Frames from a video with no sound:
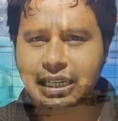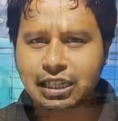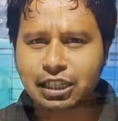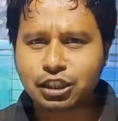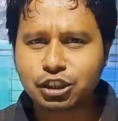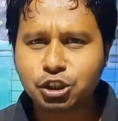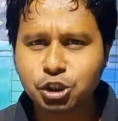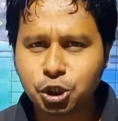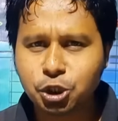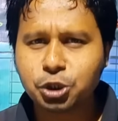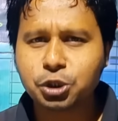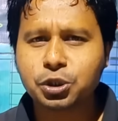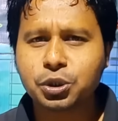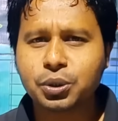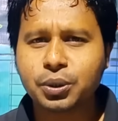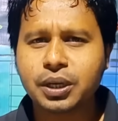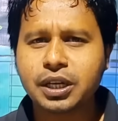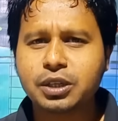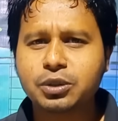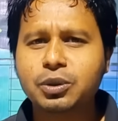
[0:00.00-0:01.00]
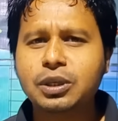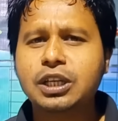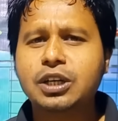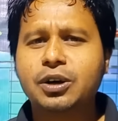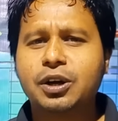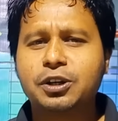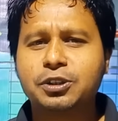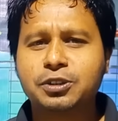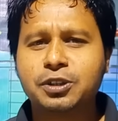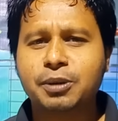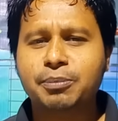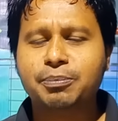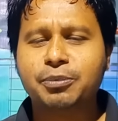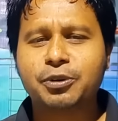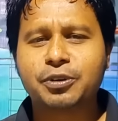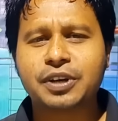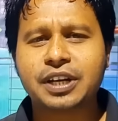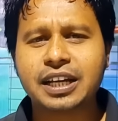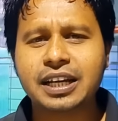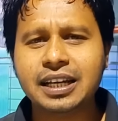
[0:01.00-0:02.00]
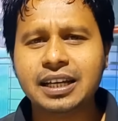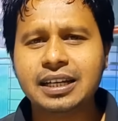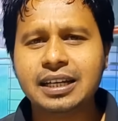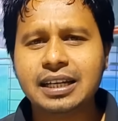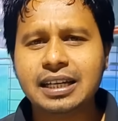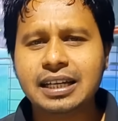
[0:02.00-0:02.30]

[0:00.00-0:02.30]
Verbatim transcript: থেকে ঠুস করে গুলি করা সম্পর্কে